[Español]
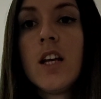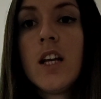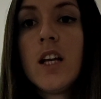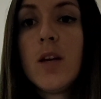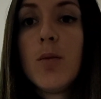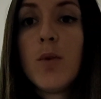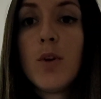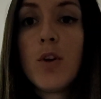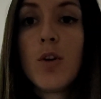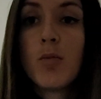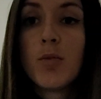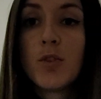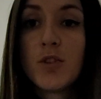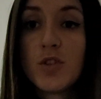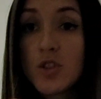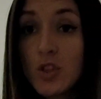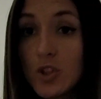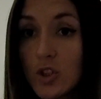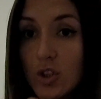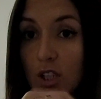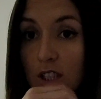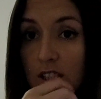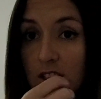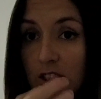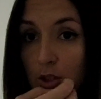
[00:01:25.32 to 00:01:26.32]
Y bueno, pues
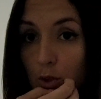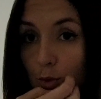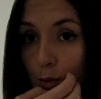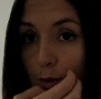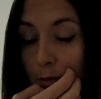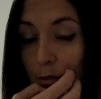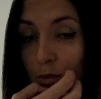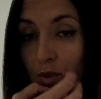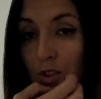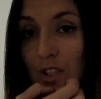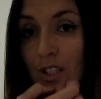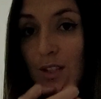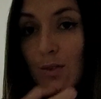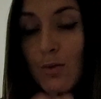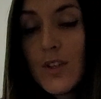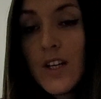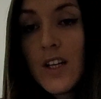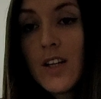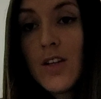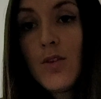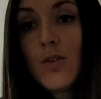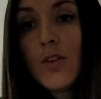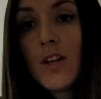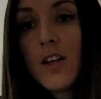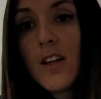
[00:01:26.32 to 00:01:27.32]
nosotras estuvimos en
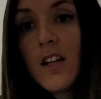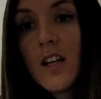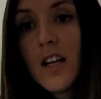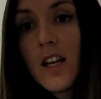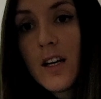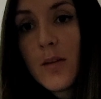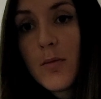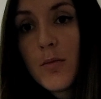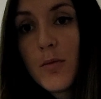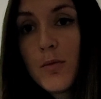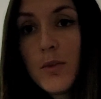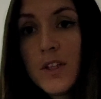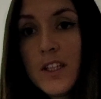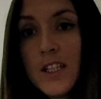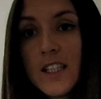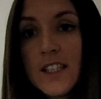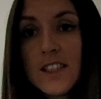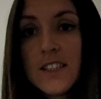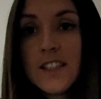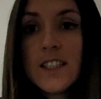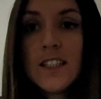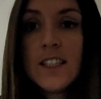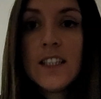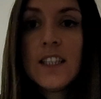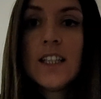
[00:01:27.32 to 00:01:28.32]
una ciudad de la
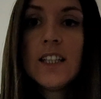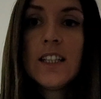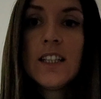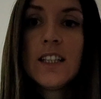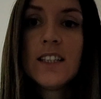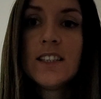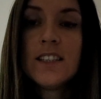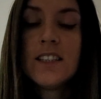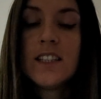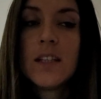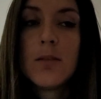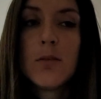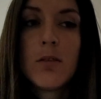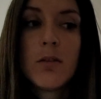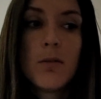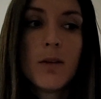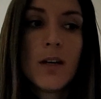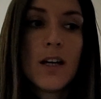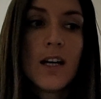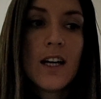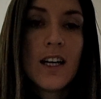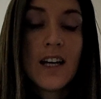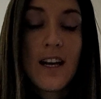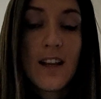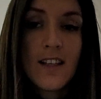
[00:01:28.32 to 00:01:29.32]
República Checa que se
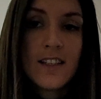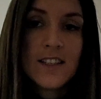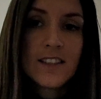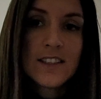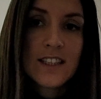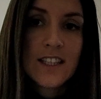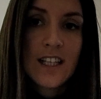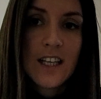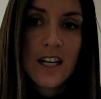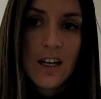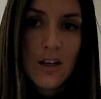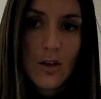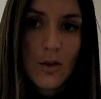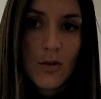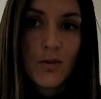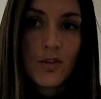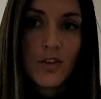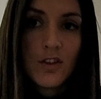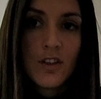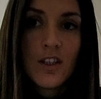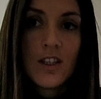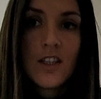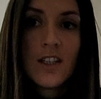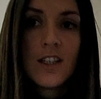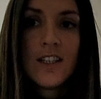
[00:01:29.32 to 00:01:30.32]
llamaba Hradec Kralov,
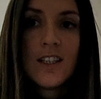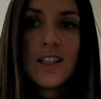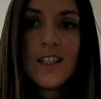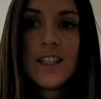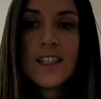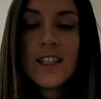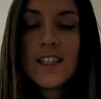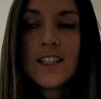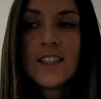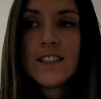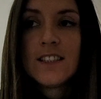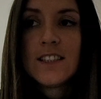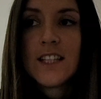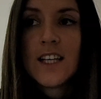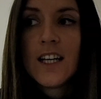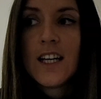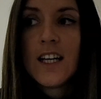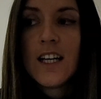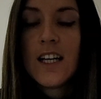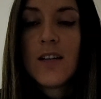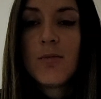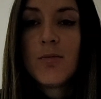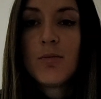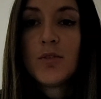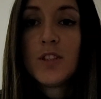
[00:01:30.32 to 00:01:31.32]
que
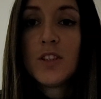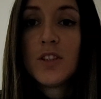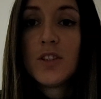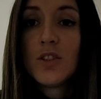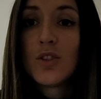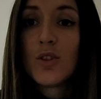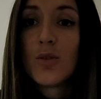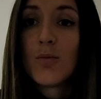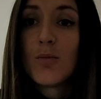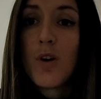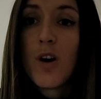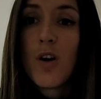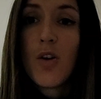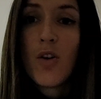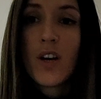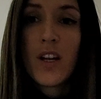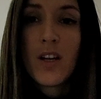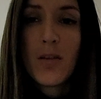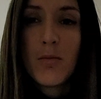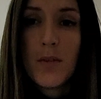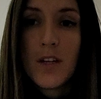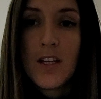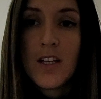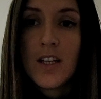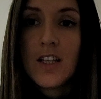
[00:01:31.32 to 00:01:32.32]
está pues eso, como a hora
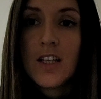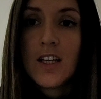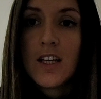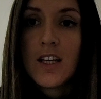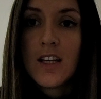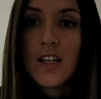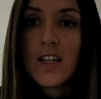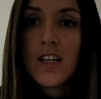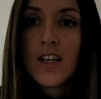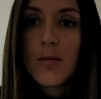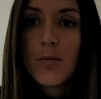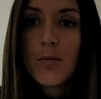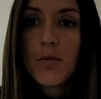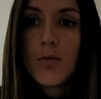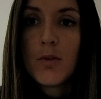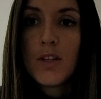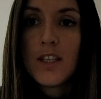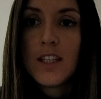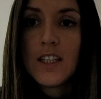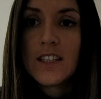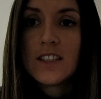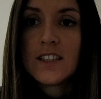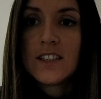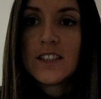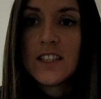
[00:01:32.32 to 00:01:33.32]
y media de
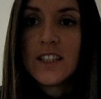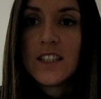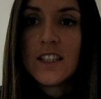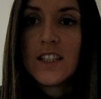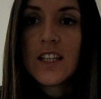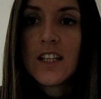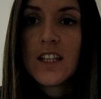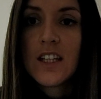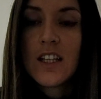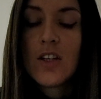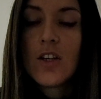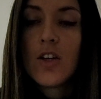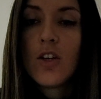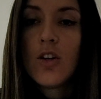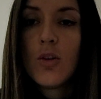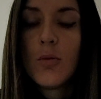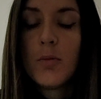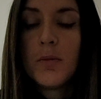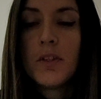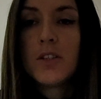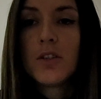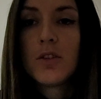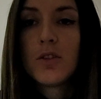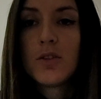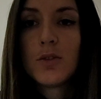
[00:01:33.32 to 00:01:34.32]
República Checa, 100
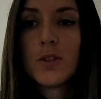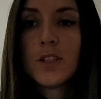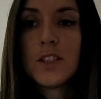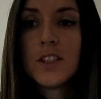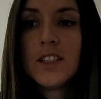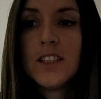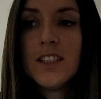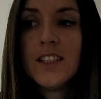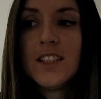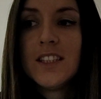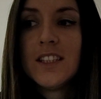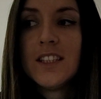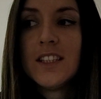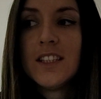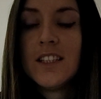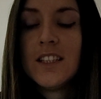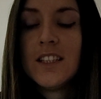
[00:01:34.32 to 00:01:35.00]
kilómetros o así.